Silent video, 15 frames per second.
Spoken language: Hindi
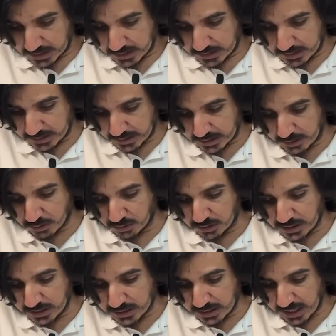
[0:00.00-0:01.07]

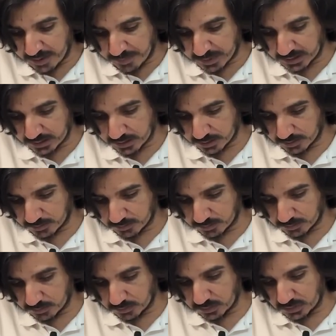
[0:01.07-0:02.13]
जकीुद्दीन अहमद
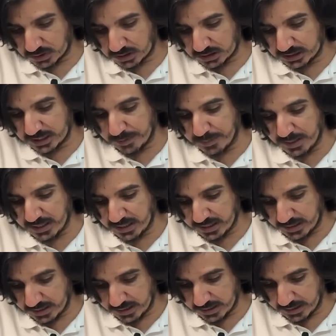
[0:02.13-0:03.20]
ये भी
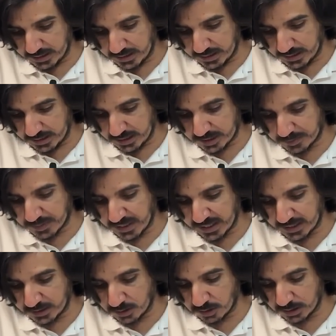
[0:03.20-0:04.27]
इसमें
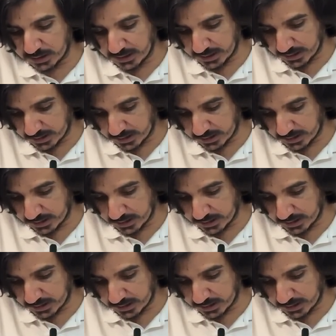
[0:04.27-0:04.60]
है जिन्होंने ये